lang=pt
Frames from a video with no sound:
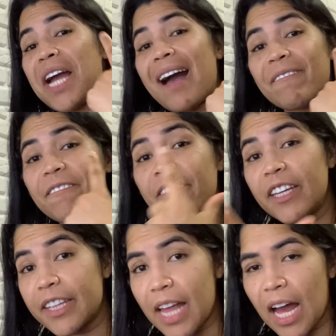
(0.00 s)
e a
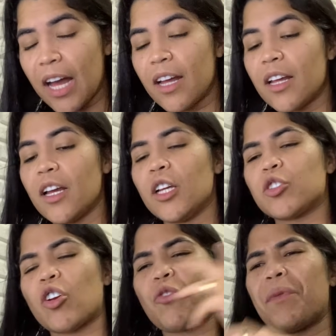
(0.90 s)
vida.
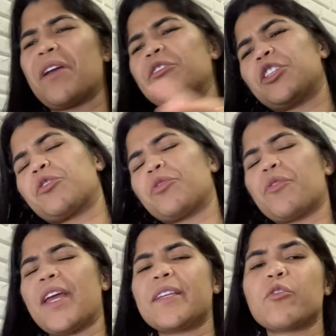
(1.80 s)
Só que no meio de
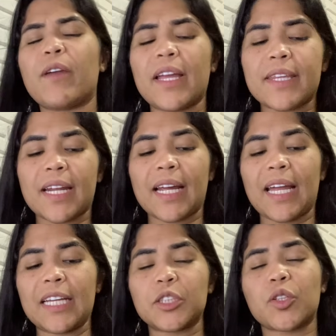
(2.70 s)
tudo isso entra
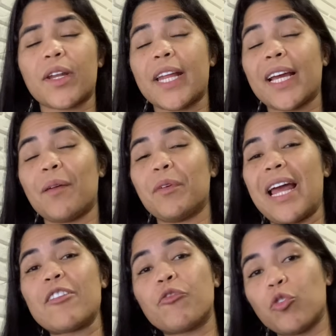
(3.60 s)
aquela história daquela
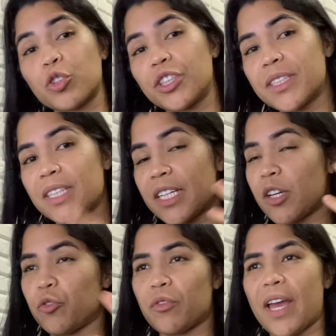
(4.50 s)
mulher do fluxo de sangue,
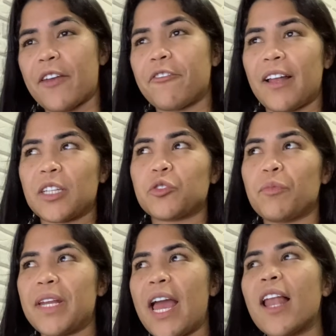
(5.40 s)
que eu não quero falar
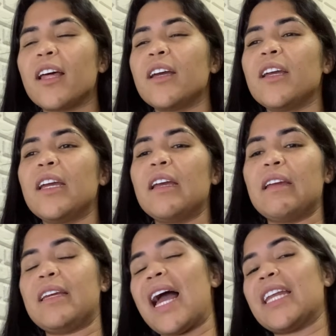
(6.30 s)
sobre ela,
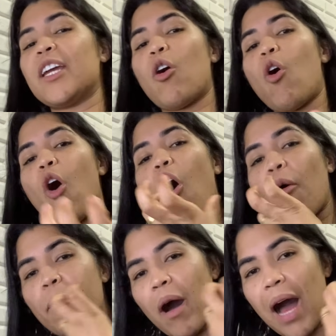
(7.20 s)
e ali
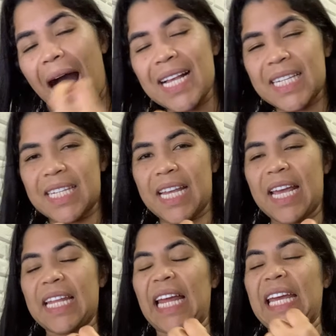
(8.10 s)
rouba a
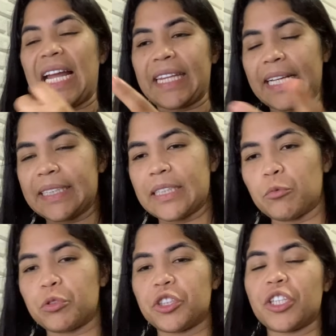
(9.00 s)
cena e a
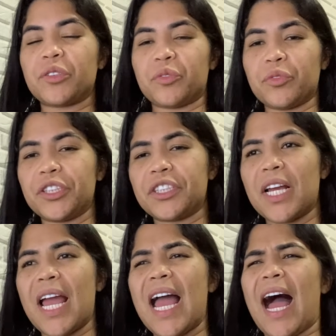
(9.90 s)
atenção de Jesus.
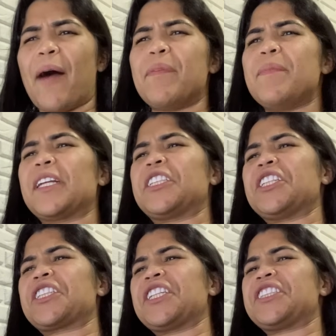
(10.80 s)
A Bíblia
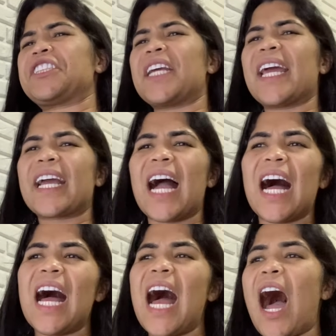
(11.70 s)
diz que
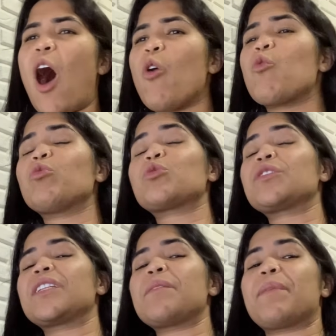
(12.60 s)
chega algum
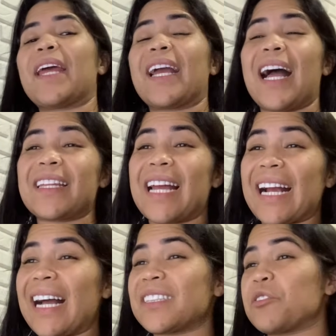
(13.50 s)
dos empregados da
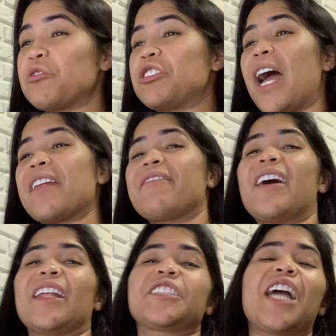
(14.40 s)
casa do Jairo e
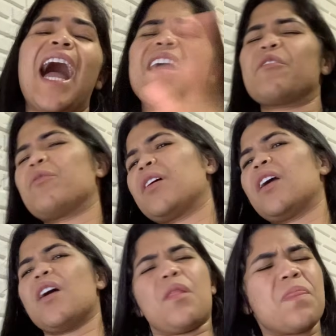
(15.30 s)
fala: Jairo,
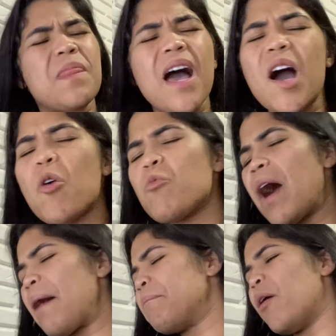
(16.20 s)
não
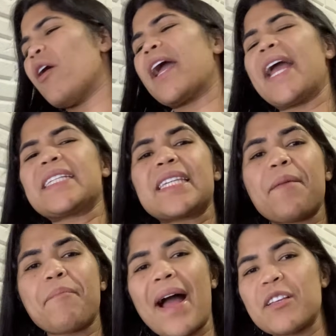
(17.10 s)

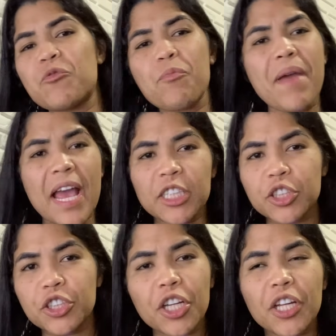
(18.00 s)
aborreça mais o
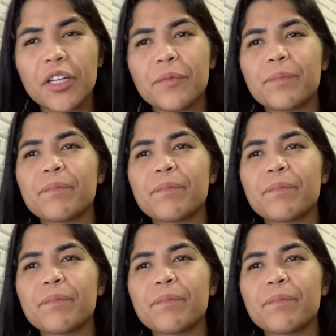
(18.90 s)
mestre,